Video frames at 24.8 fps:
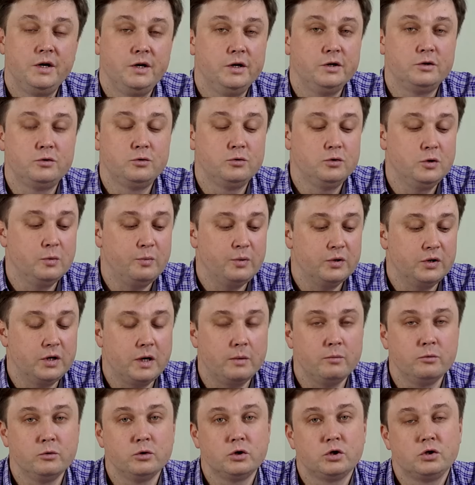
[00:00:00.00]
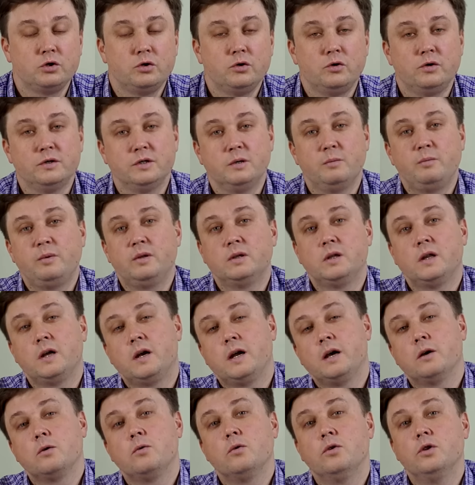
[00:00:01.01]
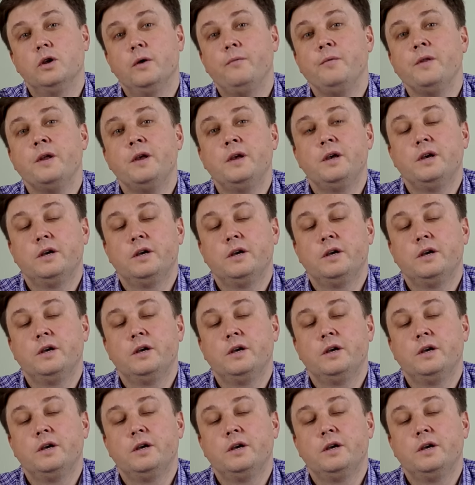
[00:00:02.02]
И судя по тому, что за полтора года